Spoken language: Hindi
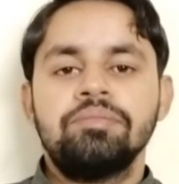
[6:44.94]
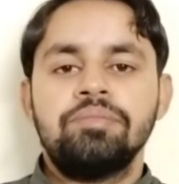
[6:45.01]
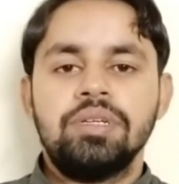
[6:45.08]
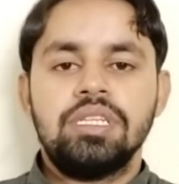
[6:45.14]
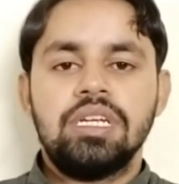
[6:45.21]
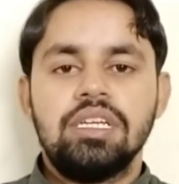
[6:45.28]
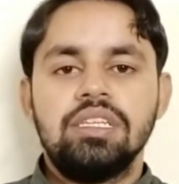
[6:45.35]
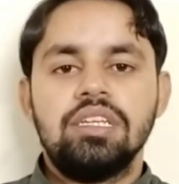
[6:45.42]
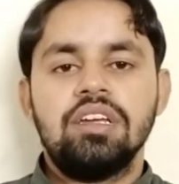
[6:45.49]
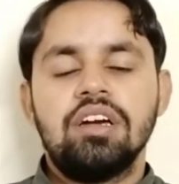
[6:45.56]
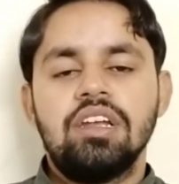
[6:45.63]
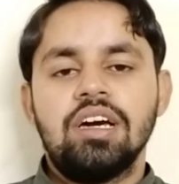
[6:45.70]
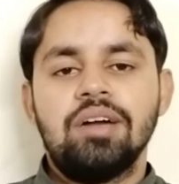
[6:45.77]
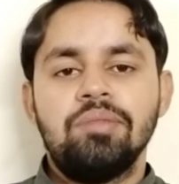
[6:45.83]
पंद्रह दिन
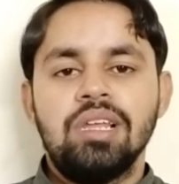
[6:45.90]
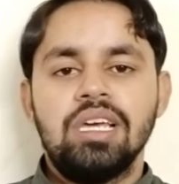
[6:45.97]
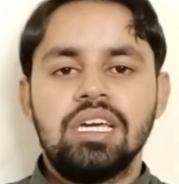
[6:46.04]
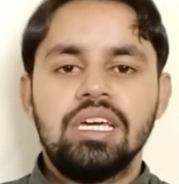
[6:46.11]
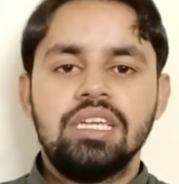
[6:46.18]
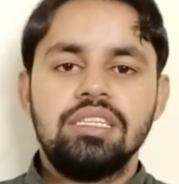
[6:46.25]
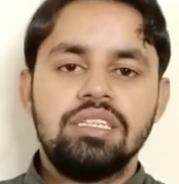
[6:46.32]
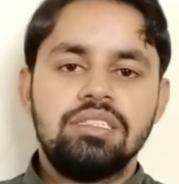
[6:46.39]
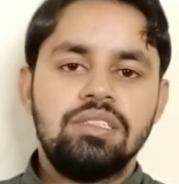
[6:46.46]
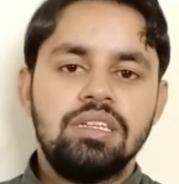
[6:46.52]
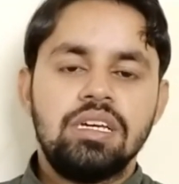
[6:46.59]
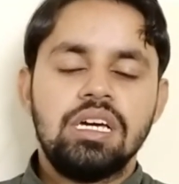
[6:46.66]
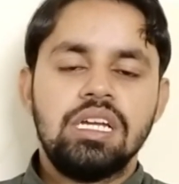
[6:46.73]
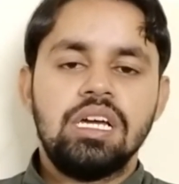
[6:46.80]
का नाम लेके दस
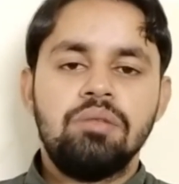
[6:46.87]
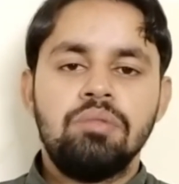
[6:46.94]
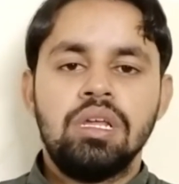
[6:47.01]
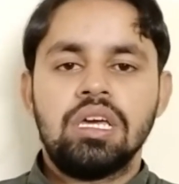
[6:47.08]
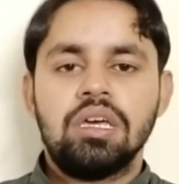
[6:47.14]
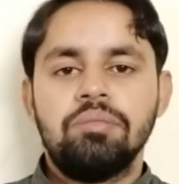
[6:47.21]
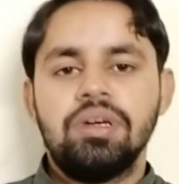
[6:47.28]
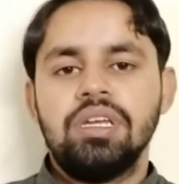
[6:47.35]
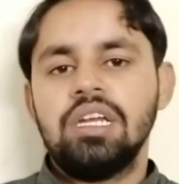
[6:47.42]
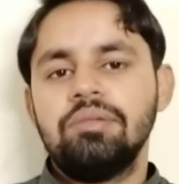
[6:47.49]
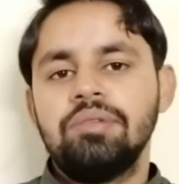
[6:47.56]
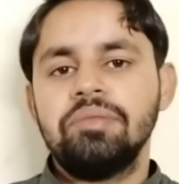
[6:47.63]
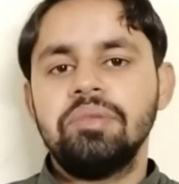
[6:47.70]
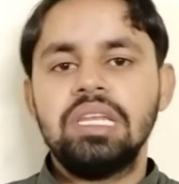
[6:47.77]
दिन का नाम लेके महीना
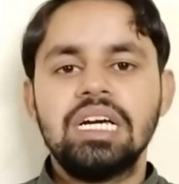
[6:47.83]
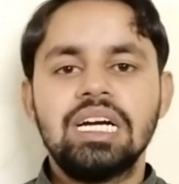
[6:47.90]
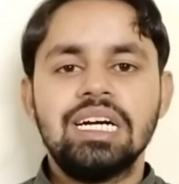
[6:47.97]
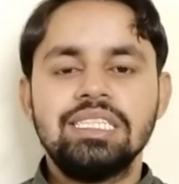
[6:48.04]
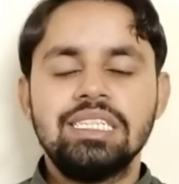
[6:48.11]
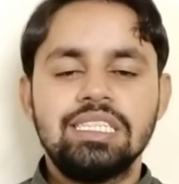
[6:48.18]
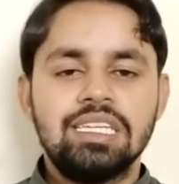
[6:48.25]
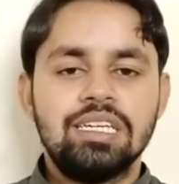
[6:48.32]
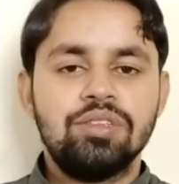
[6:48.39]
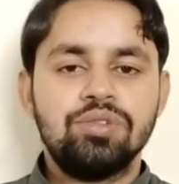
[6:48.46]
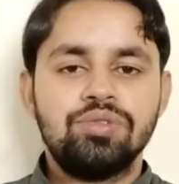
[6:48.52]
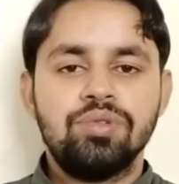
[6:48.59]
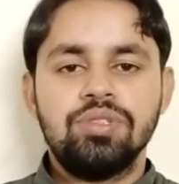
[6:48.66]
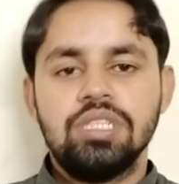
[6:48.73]
भर भी लगा देते हैं
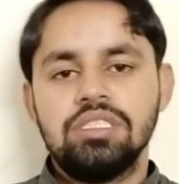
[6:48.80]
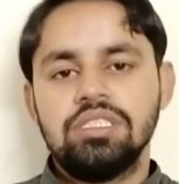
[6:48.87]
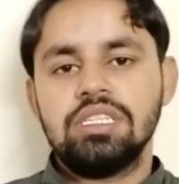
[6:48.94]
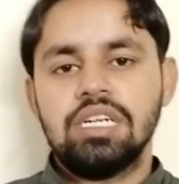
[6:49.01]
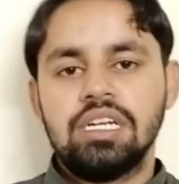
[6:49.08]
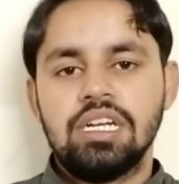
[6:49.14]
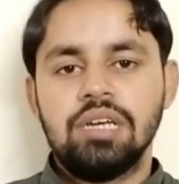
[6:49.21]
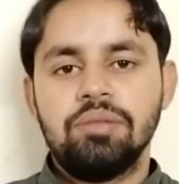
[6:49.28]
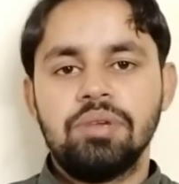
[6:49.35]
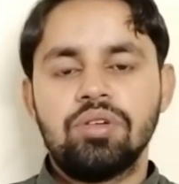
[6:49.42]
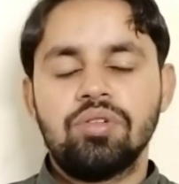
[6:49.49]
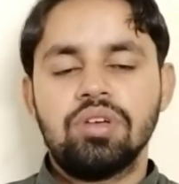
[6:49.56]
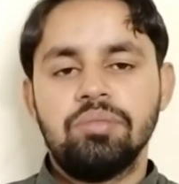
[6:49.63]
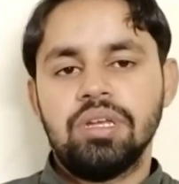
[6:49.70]
दोस्तों चेंज करने में
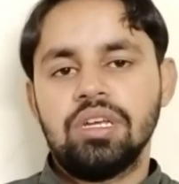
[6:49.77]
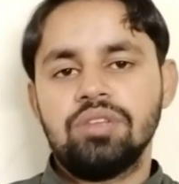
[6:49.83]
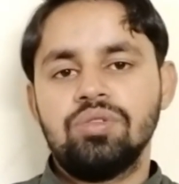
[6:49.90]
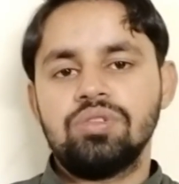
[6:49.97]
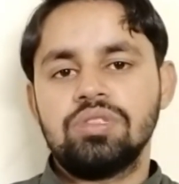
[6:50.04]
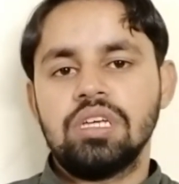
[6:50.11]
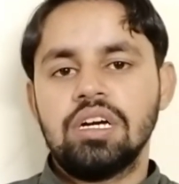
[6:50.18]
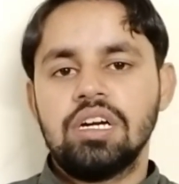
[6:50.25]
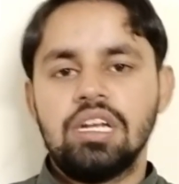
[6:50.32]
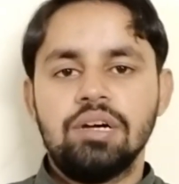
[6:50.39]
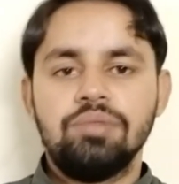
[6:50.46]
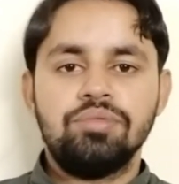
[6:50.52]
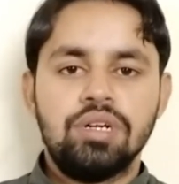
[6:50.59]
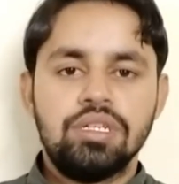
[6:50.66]
क्योंकि मेरे एक दोस्त का
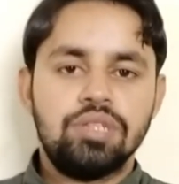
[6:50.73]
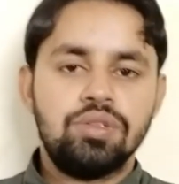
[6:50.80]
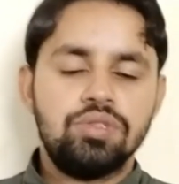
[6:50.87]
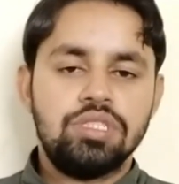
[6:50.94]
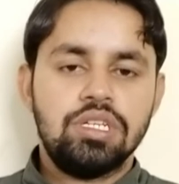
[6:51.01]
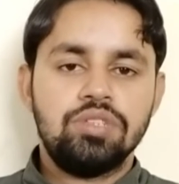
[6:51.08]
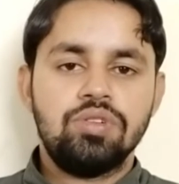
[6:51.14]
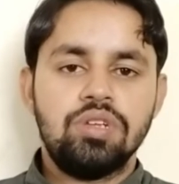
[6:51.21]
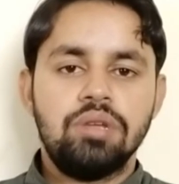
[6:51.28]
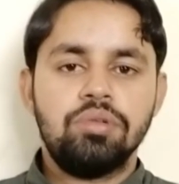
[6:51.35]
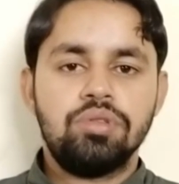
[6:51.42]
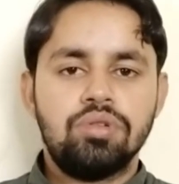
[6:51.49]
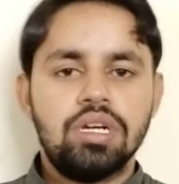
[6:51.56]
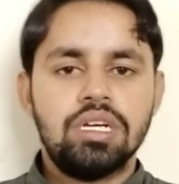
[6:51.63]
ख़राब हुआ था तो चेंज होने
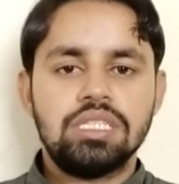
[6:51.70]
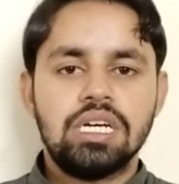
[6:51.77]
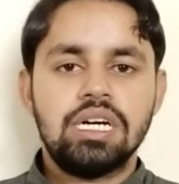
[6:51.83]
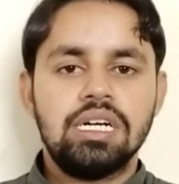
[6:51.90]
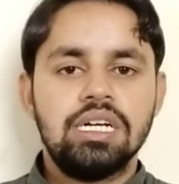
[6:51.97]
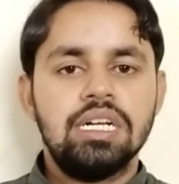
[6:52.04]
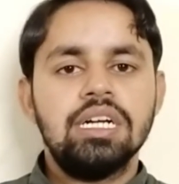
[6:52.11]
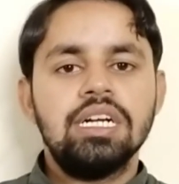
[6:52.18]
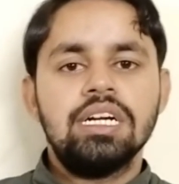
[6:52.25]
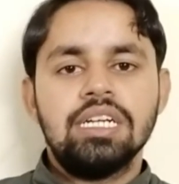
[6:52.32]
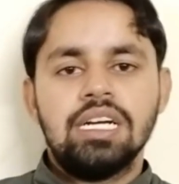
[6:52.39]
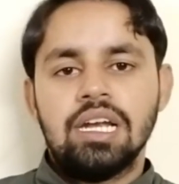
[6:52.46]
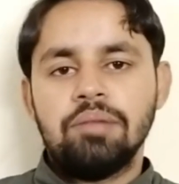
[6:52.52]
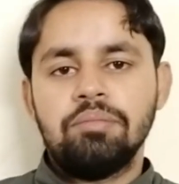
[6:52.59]
में थोड़ा सा
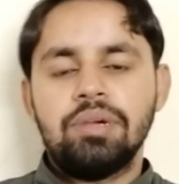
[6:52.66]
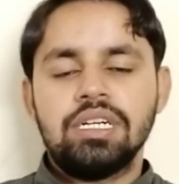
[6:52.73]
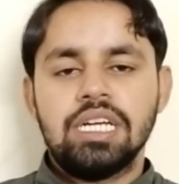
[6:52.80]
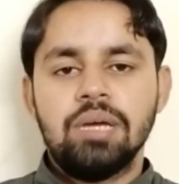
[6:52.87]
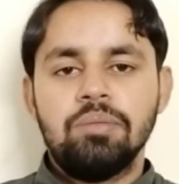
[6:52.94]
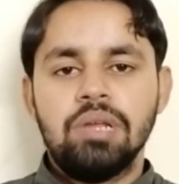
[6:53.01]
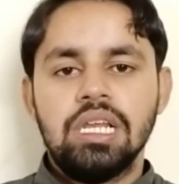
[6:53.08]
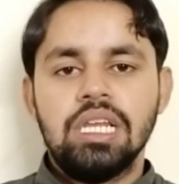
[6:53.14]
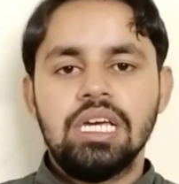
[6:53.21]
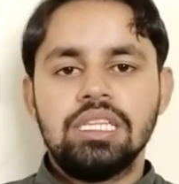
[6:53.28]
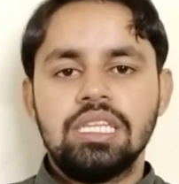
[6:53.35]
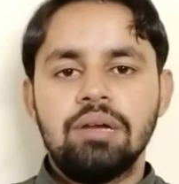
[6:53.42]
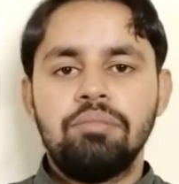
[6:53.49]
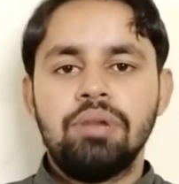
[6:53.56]
लंबा टाइम ले लिया
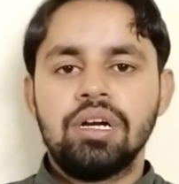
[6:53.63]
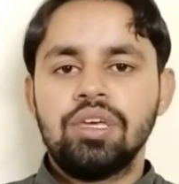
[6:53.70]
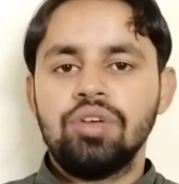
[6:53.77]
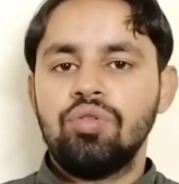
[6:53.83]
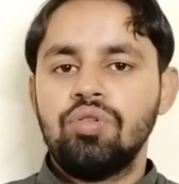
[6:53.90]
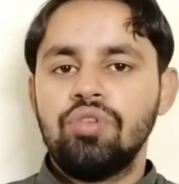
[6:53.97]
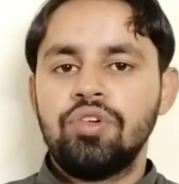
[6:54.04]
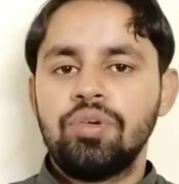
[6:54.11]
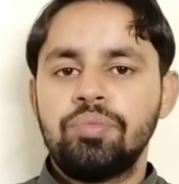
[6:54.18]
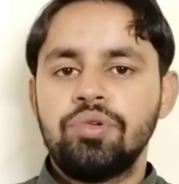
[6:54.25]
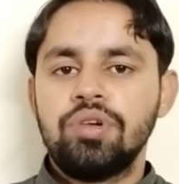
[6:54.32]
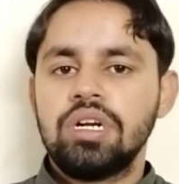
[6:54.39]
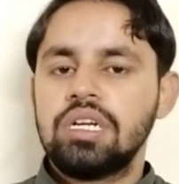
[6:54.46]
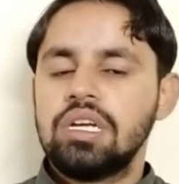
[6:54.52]
था बाकी ऑल ओवर
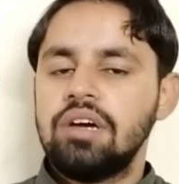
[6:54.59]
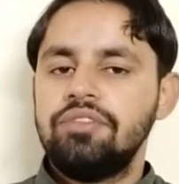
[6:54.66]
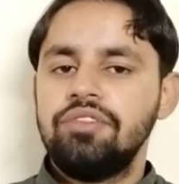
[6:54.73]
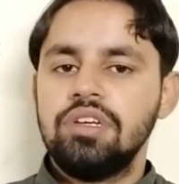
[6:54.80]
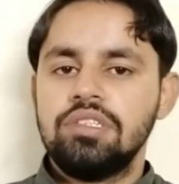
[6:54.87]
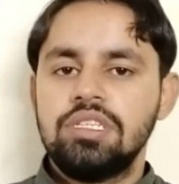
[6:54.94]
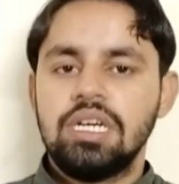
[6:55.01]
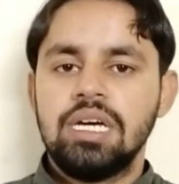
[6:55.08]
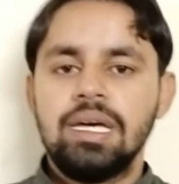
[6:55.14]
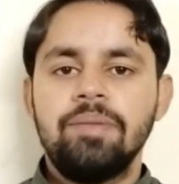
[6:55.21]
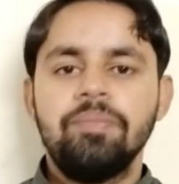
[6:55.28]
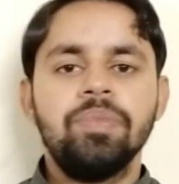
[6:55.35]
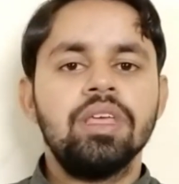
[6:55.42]
प्रोडक्ट काफ़ी अच्छा है